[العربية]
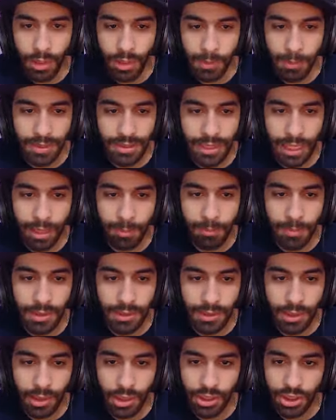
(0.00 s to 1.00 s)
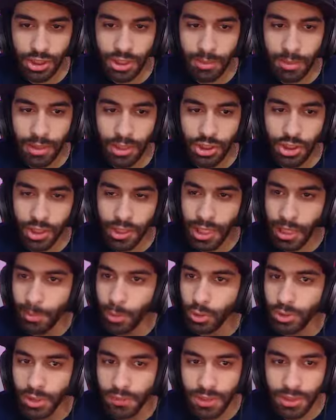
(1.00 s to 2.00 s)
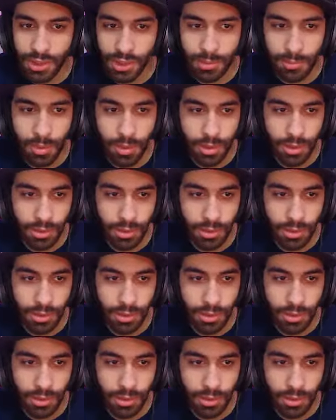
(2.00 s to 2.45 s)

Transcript: ابعد يا عم انت عشان انا ايه شكلي هموت نفسي ثالث مره